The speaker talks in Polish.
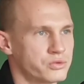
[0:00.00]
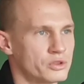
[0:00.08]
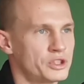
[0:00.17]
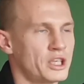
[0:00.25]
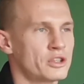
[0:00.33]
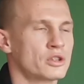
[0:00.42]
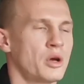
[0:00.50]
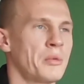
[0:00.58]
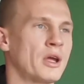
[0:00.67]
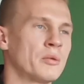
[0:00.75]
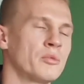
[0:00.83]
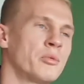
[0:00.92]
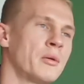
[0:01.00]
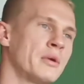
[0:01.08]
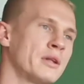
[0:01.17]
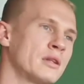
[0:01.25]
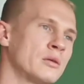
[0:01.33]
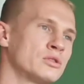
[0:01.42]
ciężko miałem, bo
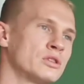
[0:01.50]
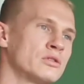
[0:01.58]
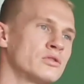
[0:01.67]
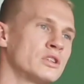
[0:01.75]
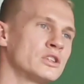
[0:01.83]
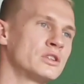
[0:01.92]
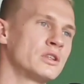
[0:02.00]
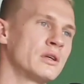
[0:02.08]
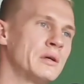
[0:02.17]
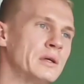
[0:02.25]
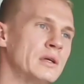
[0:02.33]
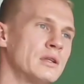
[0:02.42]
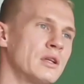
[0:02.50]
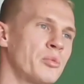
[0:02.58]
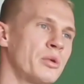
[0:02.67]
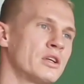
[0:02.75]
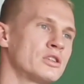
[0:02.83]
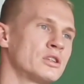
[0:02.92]
pamiętam, że właśnie na
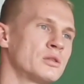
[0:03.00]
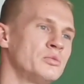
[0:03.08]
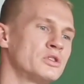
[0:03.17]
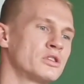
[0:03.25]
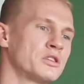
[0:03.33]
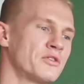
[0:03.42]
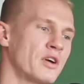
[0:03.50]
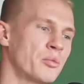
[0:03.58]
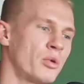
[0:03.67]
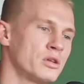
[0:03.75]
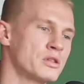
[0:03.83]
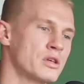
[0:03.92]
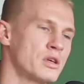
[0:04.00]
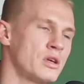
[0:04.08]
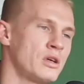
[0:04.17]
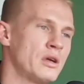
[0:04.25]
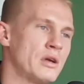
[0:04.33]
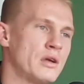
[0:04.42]
pierwszych mistrzostwach
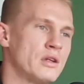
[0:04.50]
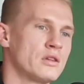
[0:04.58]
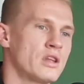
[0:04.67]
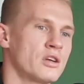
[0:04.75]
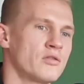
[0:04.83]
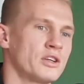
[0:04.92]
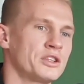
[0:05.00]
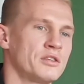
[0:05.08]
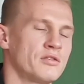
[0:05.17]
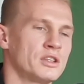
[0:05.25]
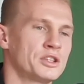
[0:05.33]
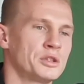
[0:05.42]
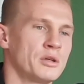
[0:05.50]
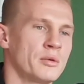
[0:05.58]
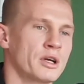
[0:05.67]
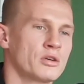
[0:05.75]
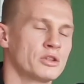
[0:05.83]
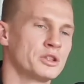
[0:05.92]
Polski też właśnie walczyłem
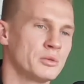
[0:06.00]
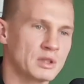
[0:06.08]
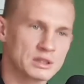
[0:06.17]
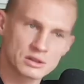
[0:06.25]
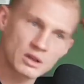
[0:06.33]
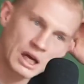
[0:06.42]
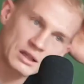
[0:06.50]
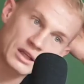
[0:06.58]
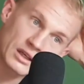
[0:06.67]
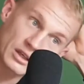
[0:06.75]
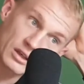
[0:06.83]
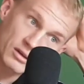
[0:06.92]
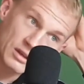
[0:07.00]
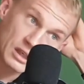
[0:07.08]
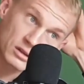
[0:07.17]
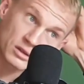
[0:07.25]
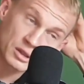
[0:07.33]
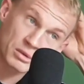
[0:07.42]
jako osiemnastolatek i od
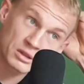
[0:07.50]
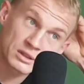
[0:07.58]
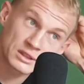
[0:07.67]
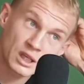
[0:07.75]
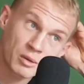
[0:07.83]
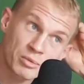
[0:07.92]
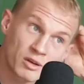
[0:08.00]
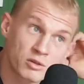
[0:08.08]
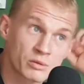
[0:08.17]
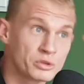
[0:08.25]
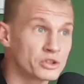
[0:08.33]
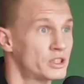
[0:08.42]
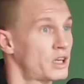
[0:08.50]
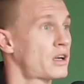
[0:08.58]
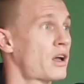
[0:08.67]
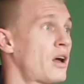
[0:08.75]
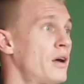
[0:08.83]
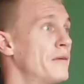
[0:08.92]
razu chyba dostałem Pawła
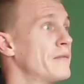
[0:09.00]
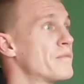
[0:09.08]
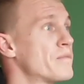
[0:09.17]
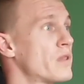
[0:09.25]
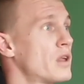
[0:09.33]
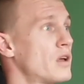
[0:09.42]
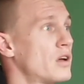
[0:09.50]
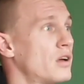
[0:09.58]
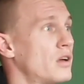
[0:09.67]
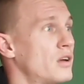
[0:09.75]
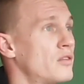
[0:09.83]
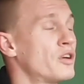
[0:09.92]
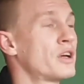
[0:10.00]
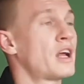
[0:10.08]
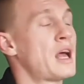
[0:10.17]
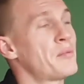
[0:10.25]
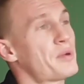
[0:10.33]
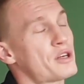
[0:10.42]
Biszczaka E,
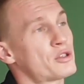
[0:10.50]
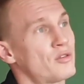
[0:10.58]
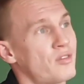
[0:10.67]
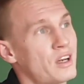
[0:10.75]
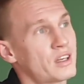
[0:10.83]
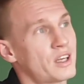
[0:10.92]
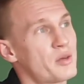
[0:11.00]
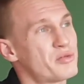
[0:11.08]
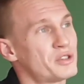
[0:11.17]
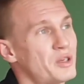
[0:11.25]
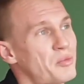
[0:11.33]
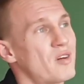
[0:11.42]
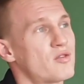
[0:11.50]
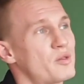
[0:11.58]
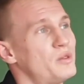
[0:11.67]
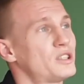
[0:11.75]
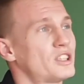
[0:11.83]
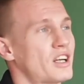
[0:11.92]
wygrałem pierwszą walkę i później Pawła
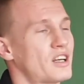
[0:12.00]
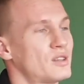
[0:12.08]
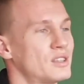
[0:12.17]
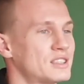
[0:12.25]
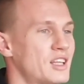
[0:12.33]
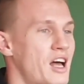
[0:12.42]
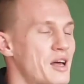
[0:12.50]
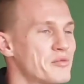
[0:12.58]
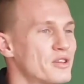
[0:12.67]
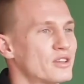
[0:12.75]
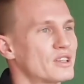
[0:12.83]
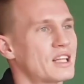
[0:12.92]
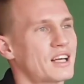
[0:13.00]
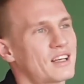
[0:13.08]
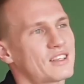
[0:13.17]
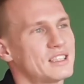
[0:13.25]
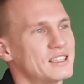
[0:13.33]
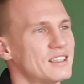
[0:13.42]
Wyszczaka dostałem, no to tak
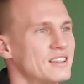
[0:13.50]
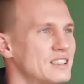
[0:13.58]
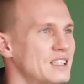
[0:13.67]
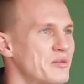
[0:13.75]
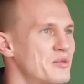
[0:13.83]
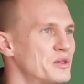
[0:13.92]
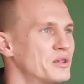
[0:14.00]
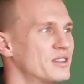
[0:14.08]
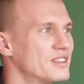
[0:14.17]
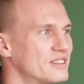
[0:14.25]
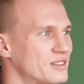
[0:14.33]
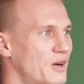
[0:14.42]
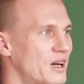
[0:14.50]
nie było